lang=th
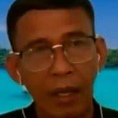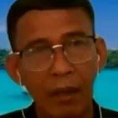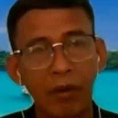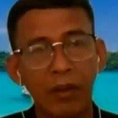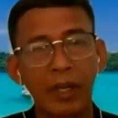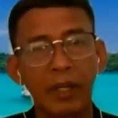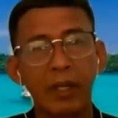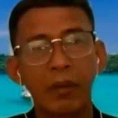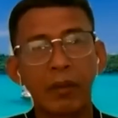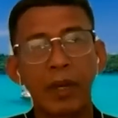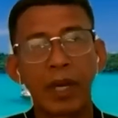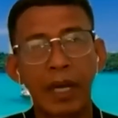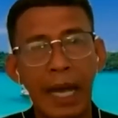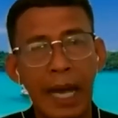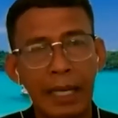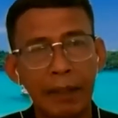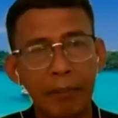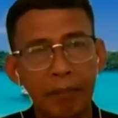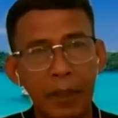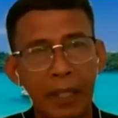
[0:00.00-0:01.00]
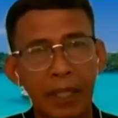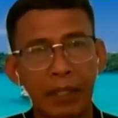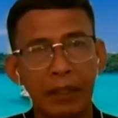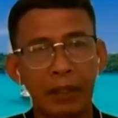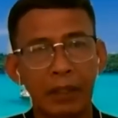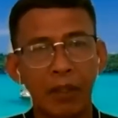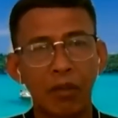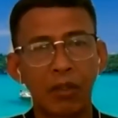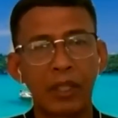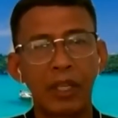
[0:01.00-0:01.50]
เราอย่าลืมว่าการเปิด
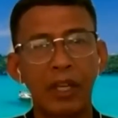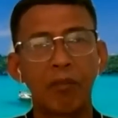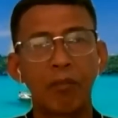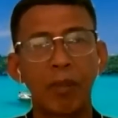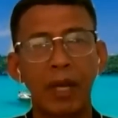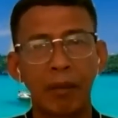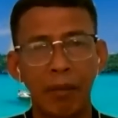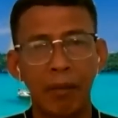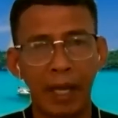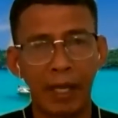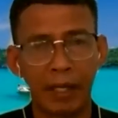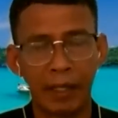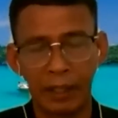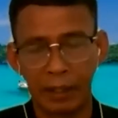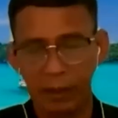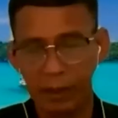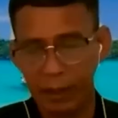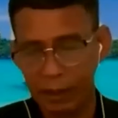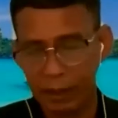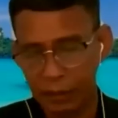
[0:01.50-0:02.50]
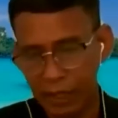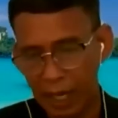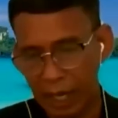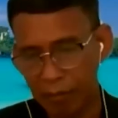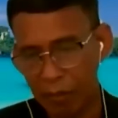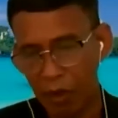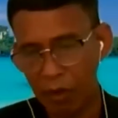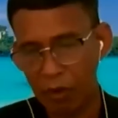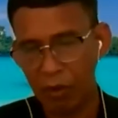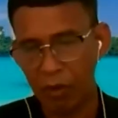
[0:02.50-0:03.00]
ท่องเที่ยวใหม่ๆ ที่แซ
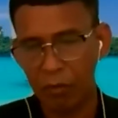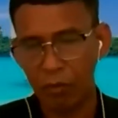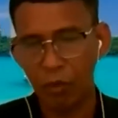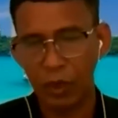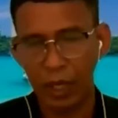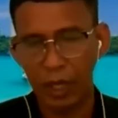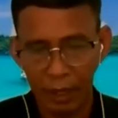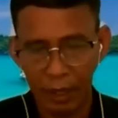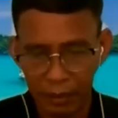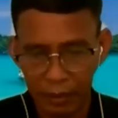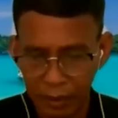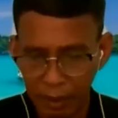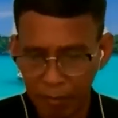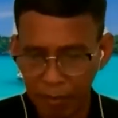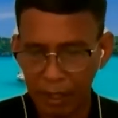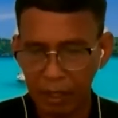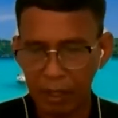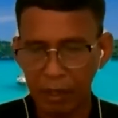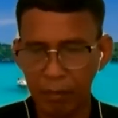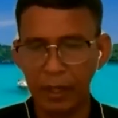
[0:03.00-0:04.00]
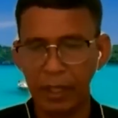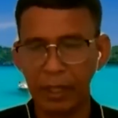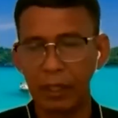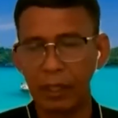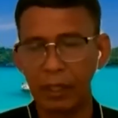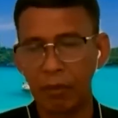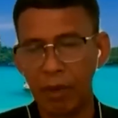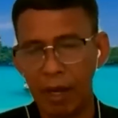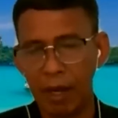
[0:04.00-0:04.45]
นบ็อกของภูเก็ตและเชื่อมมากระบี่ หรือ